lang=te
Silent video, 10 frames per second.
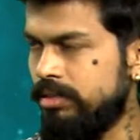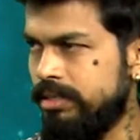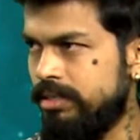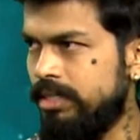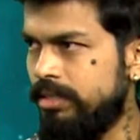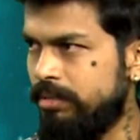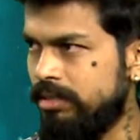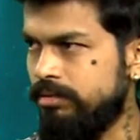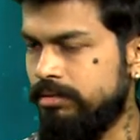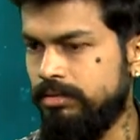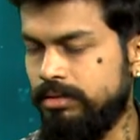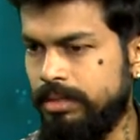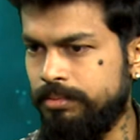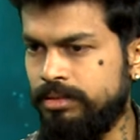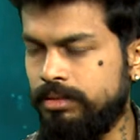కథ మనకు
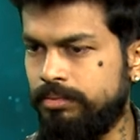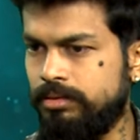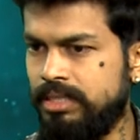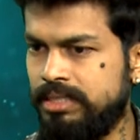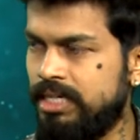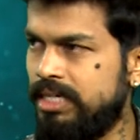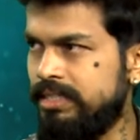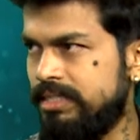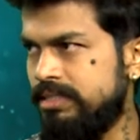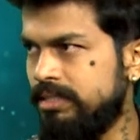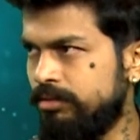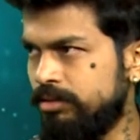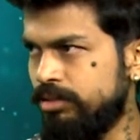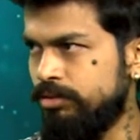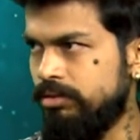కనిపించినప్పుడు అది చాలా ఇంట్రెస్టింగ్గా
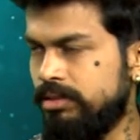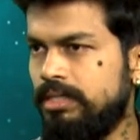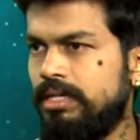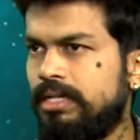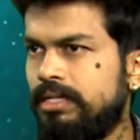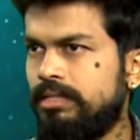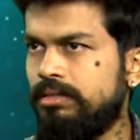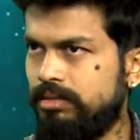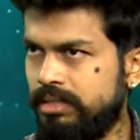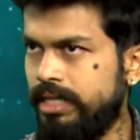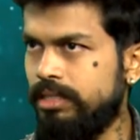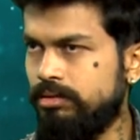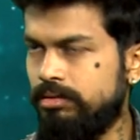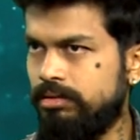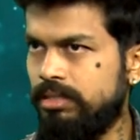ఉండే స్టోరీ సో నేను
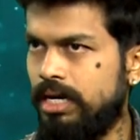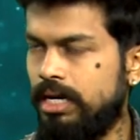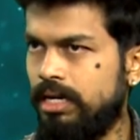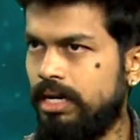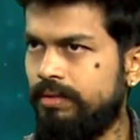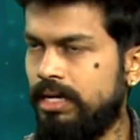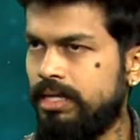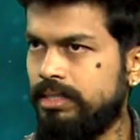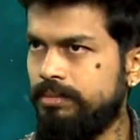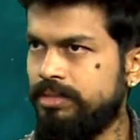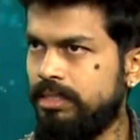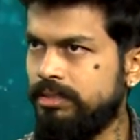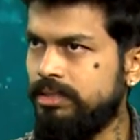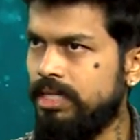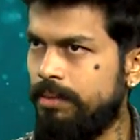నా నవలా
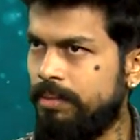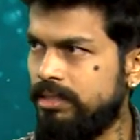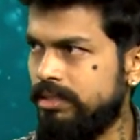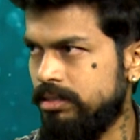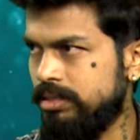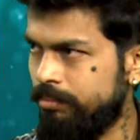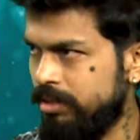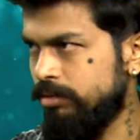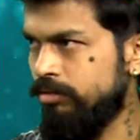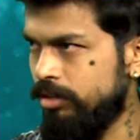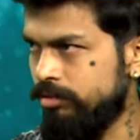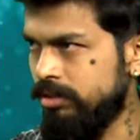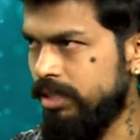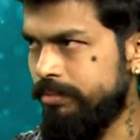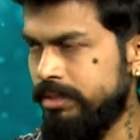కథాంశానికి ఆ పాత్రకి సంబంధం కూడా
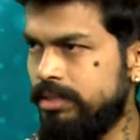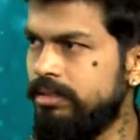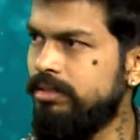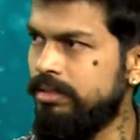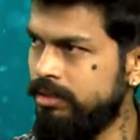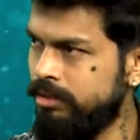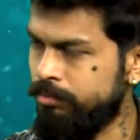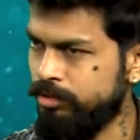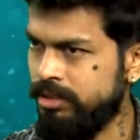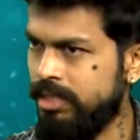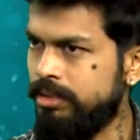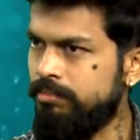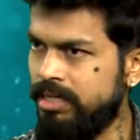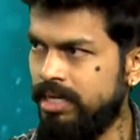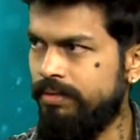ఉంది కాబట్టి ఈ పుస్తకానికి
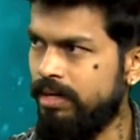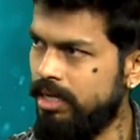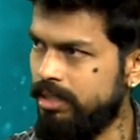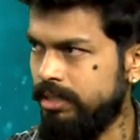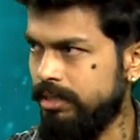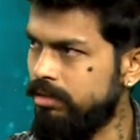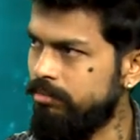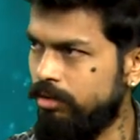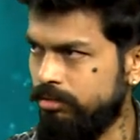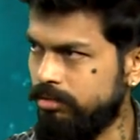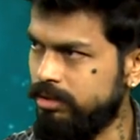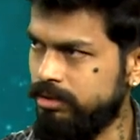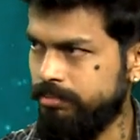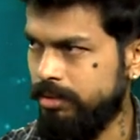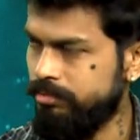మైరావణ అనే టైటిల్
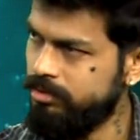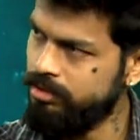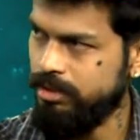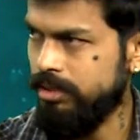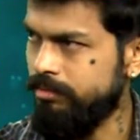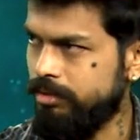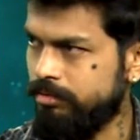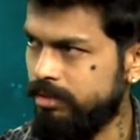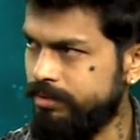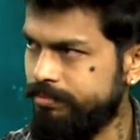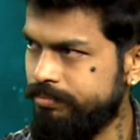బాగుంటుందని చెప్పి అనిపించి నేను అదే పెట్టుకున్నాను